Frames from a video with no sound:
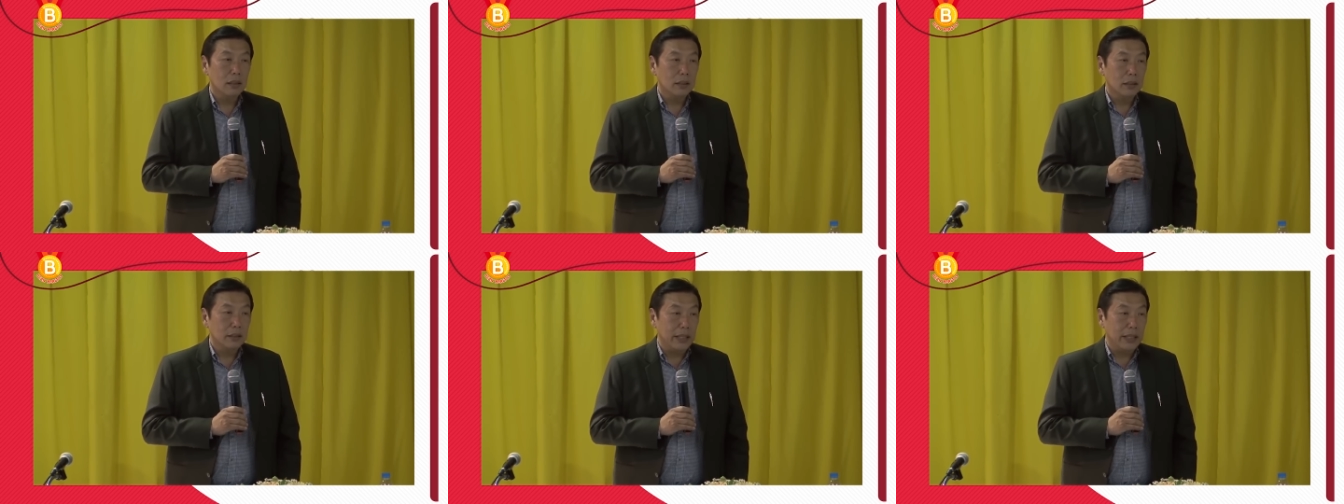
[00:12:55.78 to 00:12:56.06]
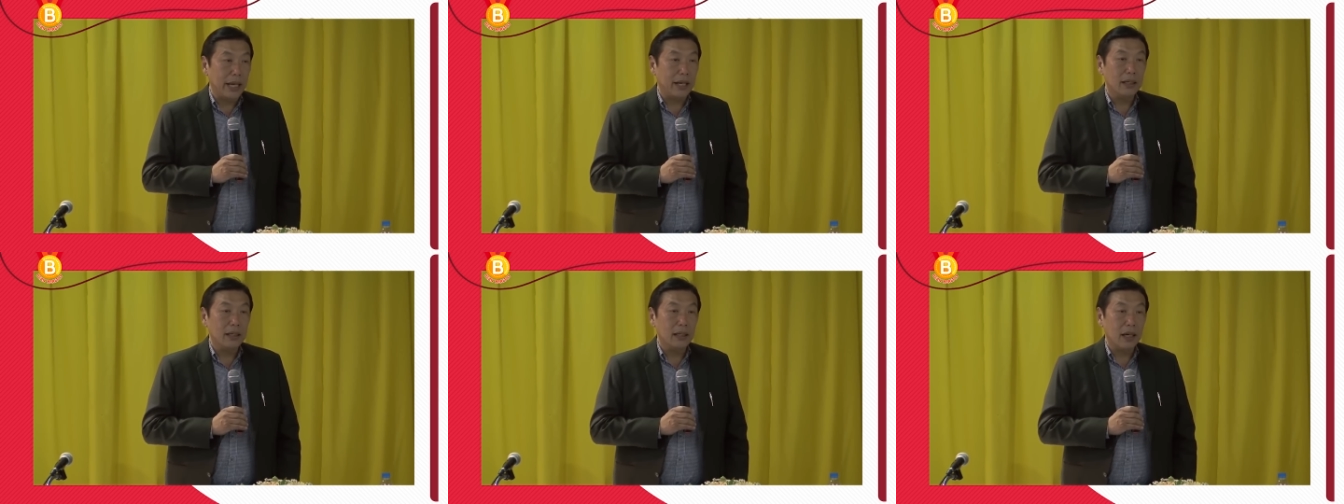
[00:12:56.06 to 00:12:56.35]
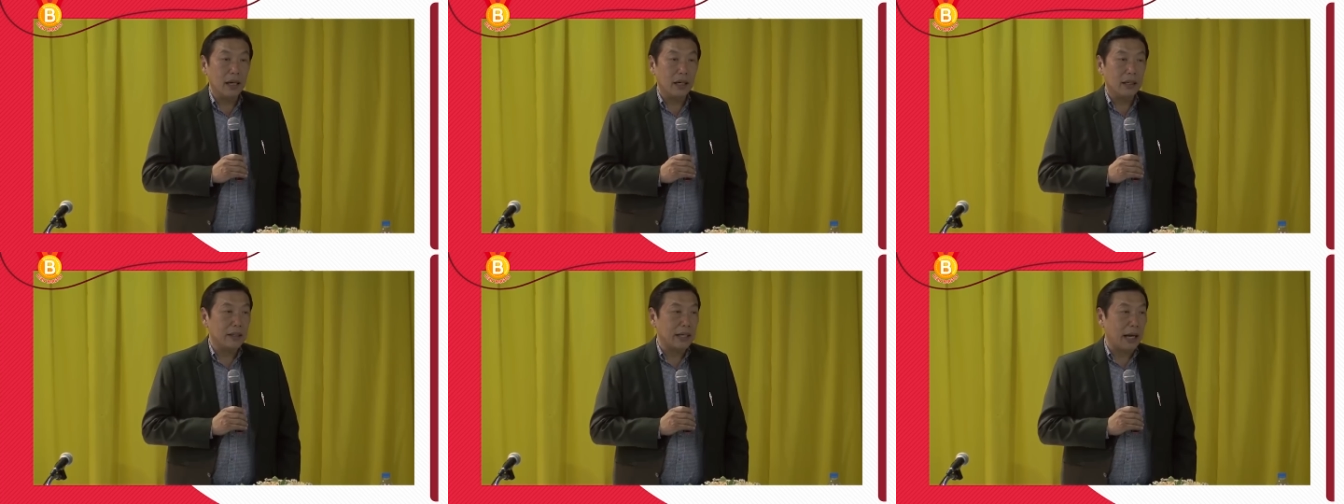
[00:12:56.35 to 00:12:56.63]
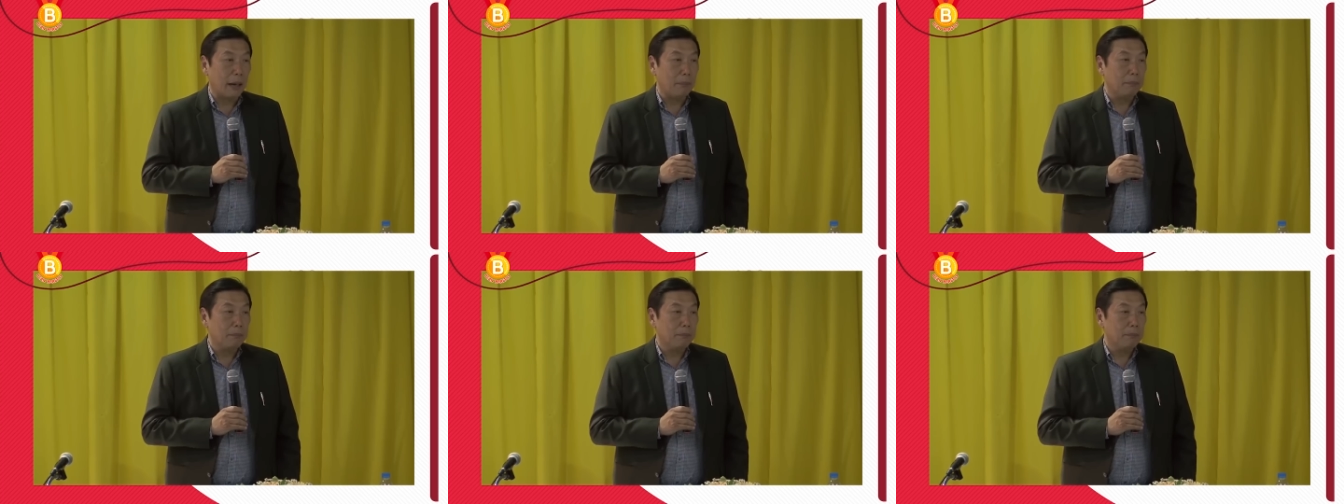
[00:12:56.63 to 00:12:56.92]
เย็นนะฮะ
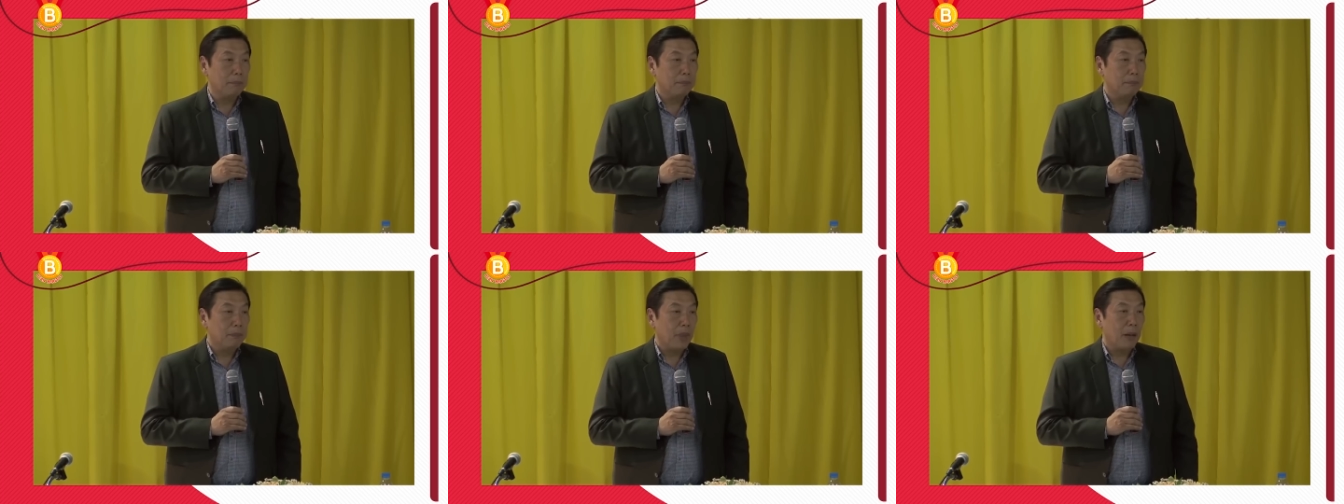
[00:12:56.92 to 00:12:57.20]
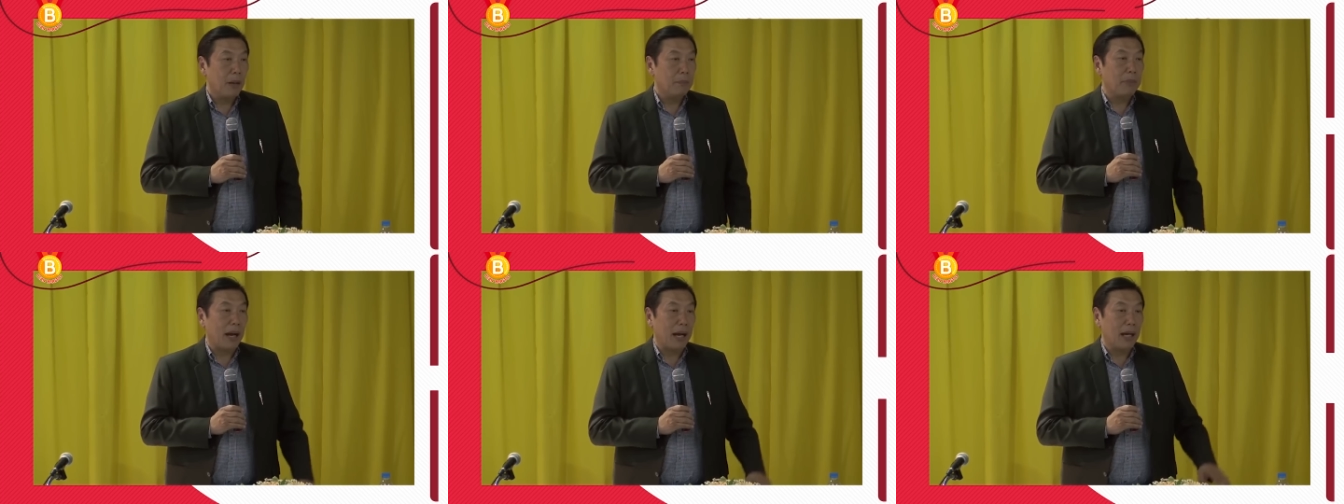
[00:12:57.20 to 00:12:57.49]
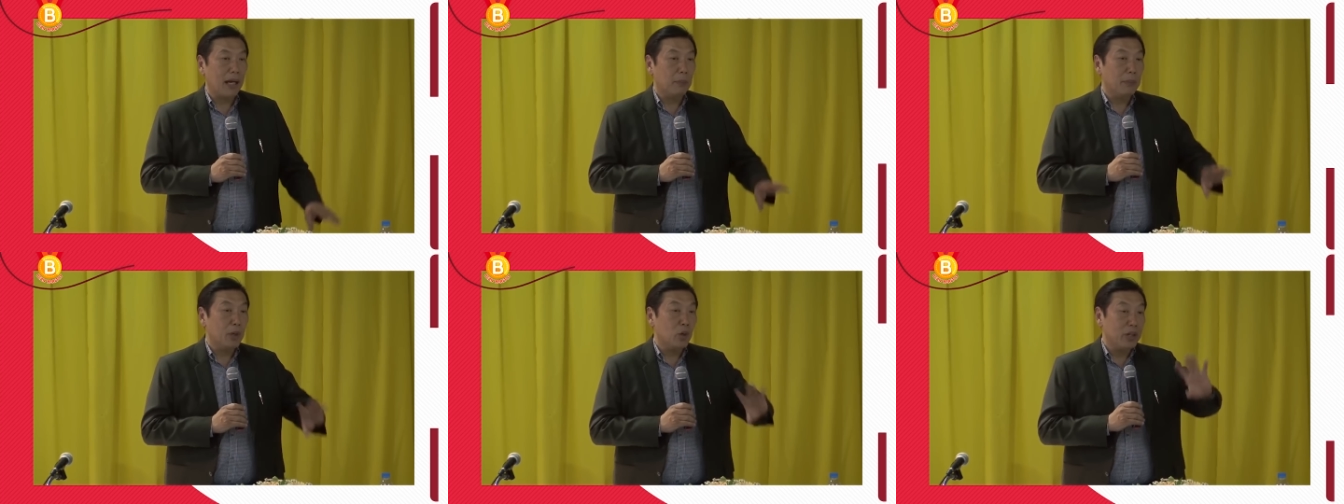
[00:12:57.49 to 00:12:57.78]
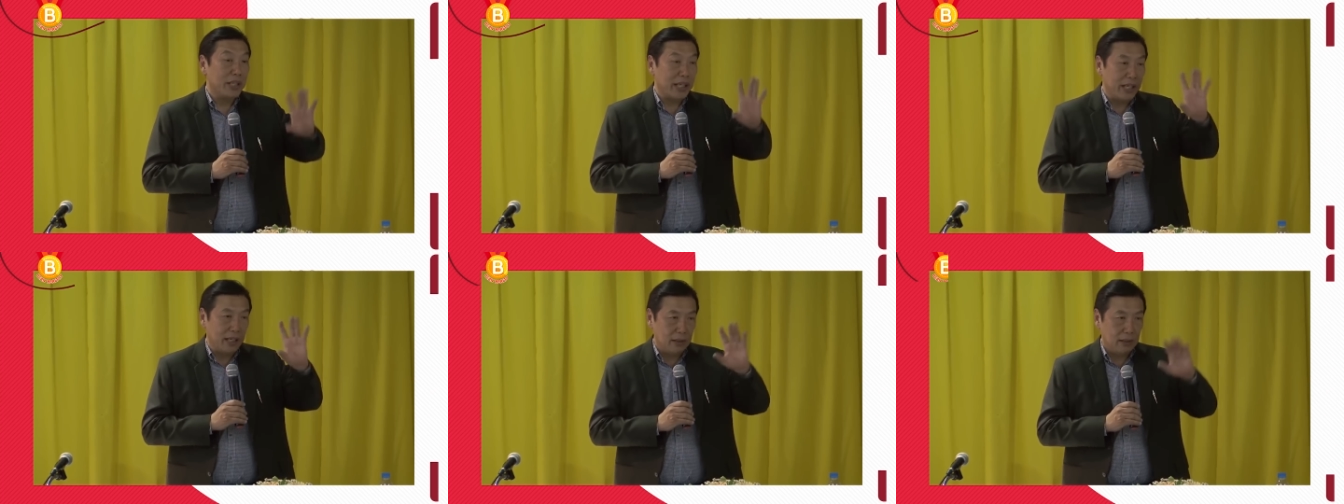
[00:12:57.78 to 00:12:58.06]
กับไปแล้วไม่ต้อ
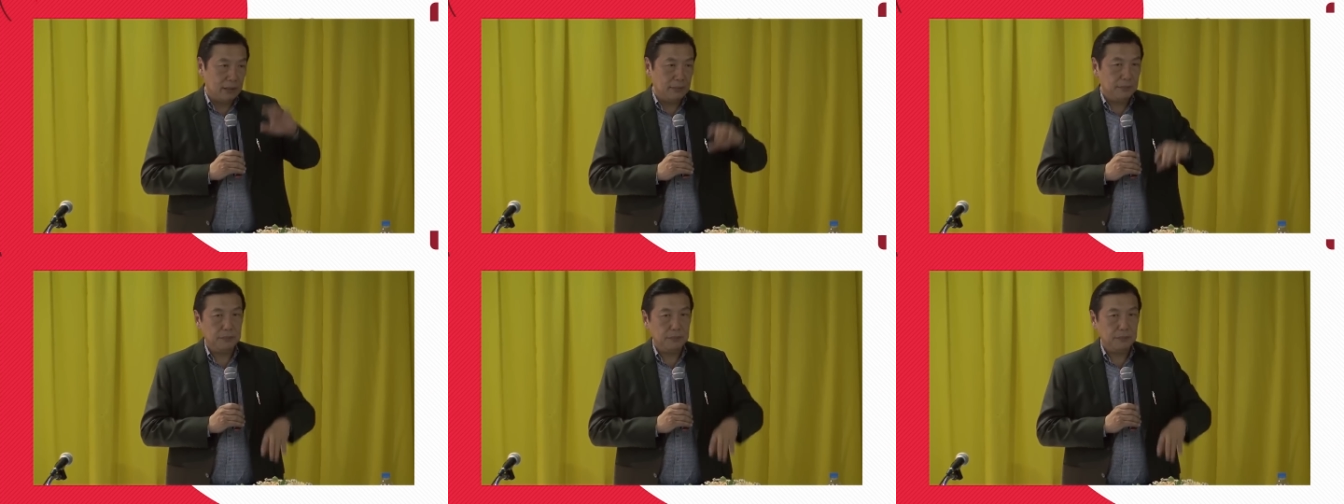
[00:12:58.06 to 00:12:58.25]
งกิน